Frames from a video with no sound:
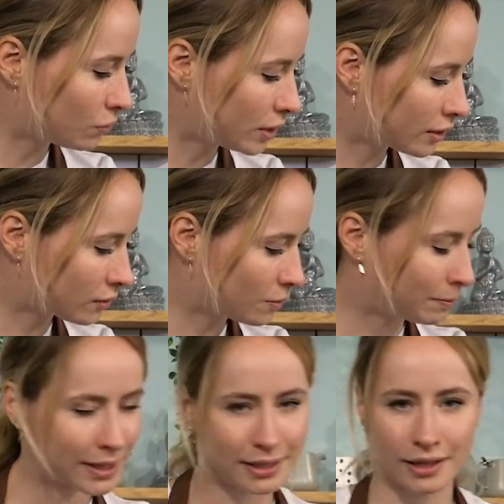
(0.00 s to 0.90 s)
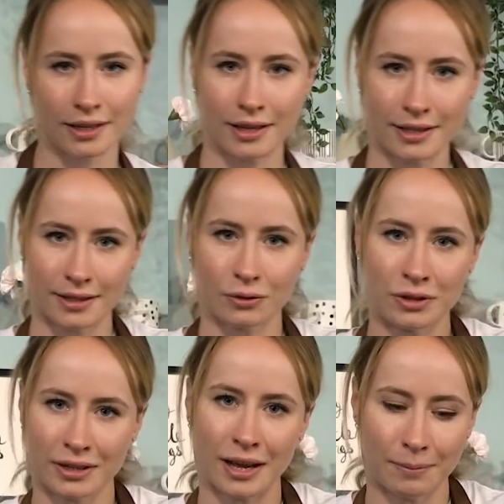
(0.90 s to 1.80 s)
ruhig so ein bisschen, dass es
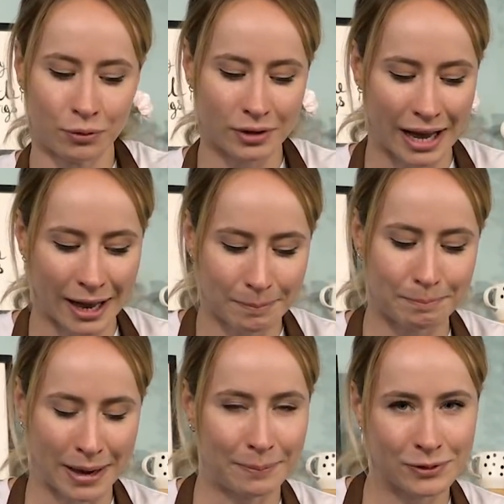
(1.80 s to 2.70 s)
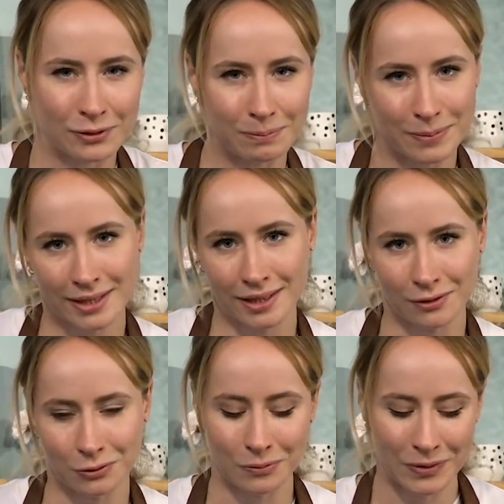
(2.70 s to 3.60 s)
unten am Boden anpappt, so ein
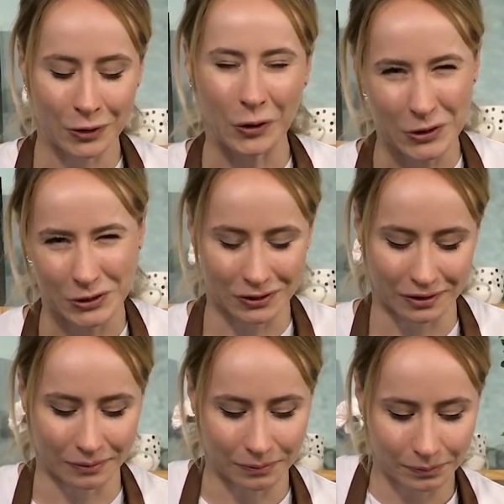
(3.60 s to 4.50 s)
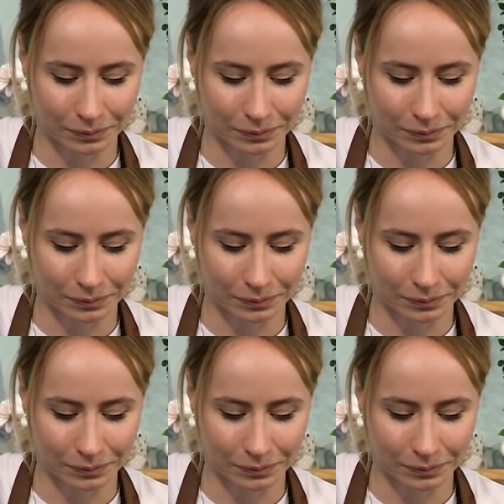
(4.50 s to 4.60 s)
bisschen so rösten.